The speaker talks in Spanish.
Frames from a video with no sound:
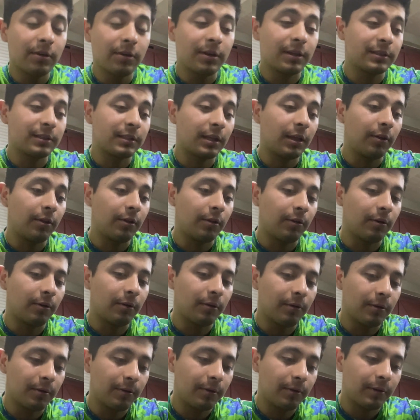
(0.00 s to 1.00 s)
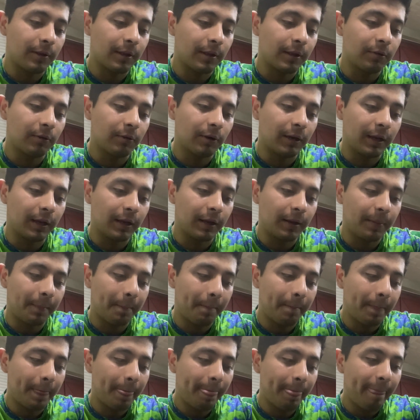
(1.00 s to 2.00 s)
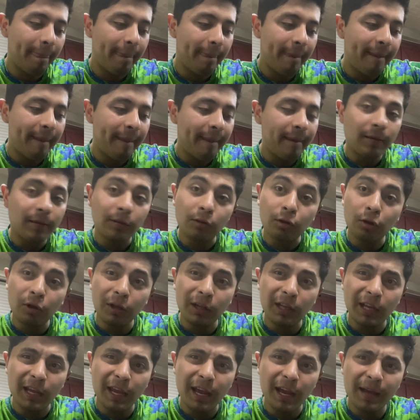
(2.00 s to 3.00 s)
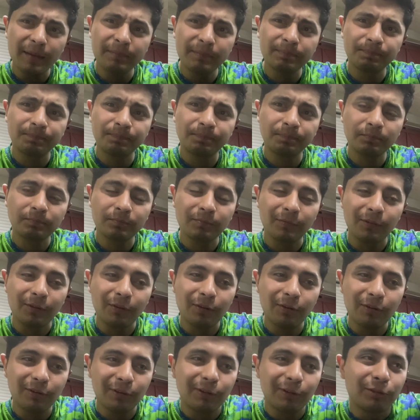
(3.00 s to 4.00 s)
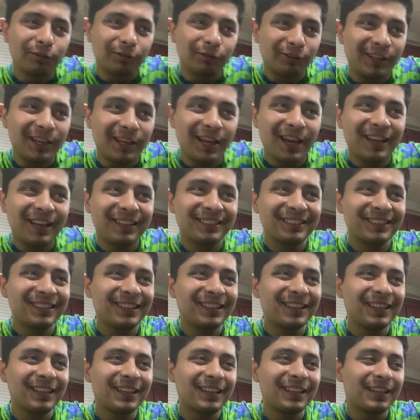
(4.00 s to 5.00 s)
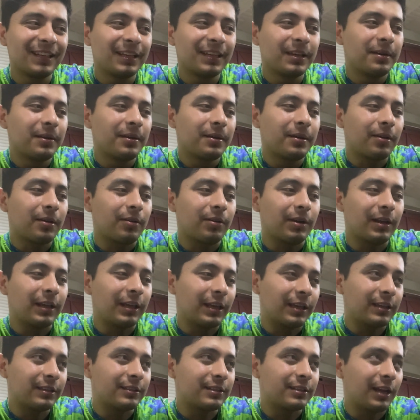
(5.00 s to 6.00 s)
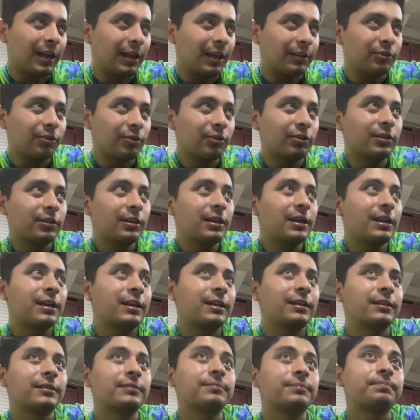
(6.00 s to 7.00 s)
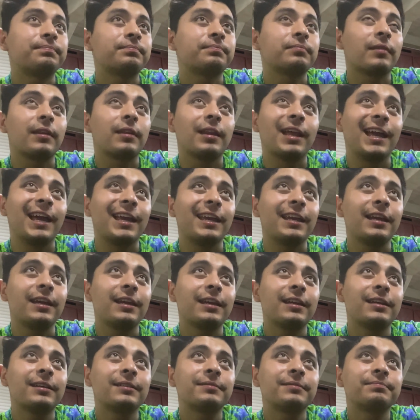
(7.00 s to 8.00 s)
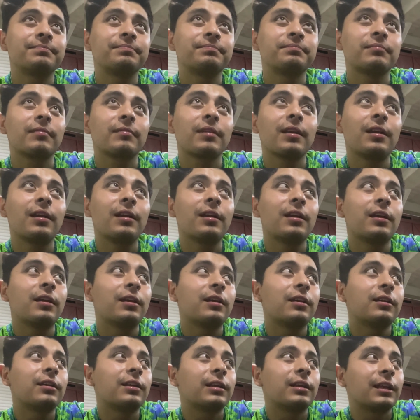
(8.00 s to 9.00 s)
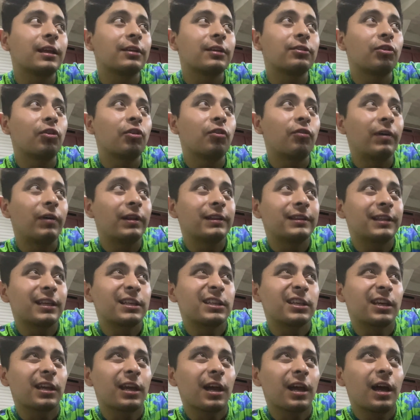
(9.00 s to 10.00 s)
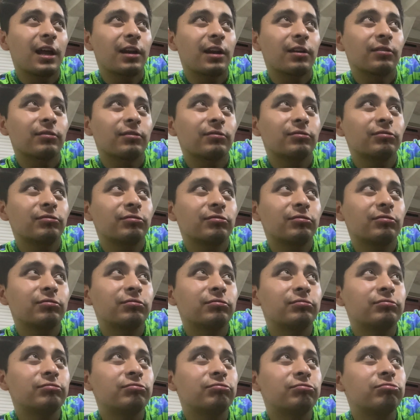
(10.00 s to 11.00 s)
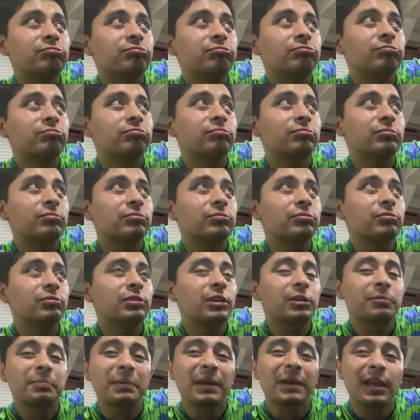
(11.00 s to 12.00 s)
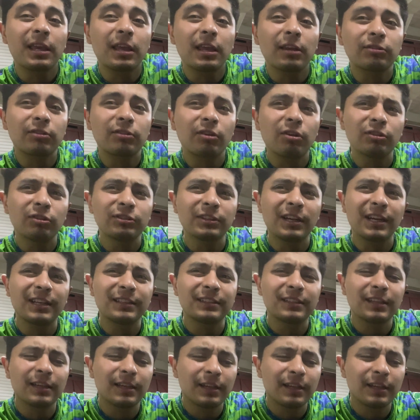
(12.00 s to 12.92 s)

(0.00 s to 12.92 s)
he estado dándole todo el día, todos los días con la instalación. De ahí ya solo falta checar unas pequeñas cosas